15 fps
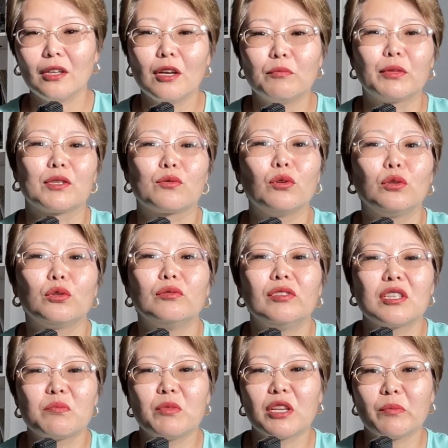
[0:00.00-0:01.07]
Поскольку в
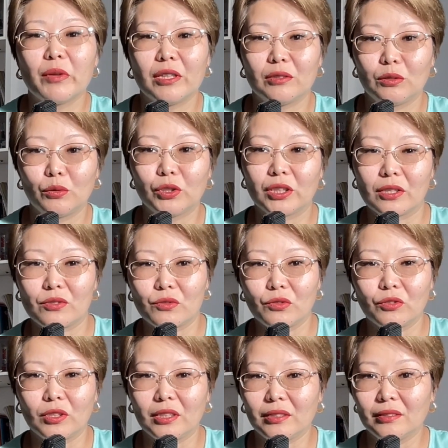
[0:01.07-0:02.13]
эксперименте
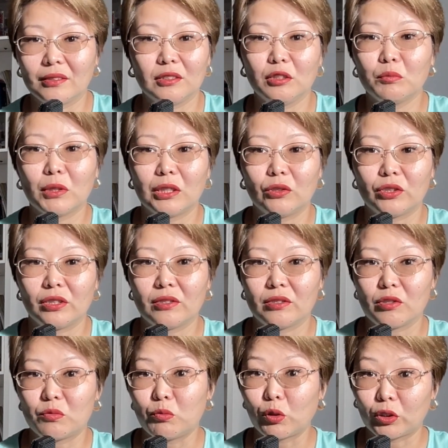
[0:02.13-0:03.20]
участвовали не занимающиеся
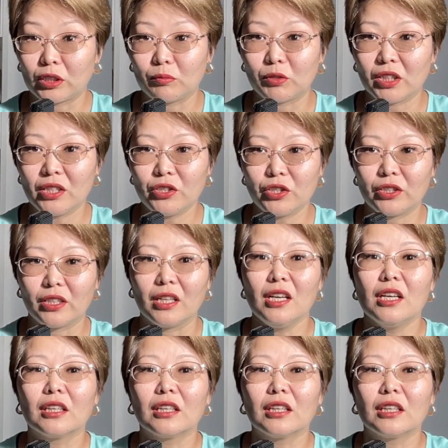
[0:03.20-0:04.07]
спортом женщины,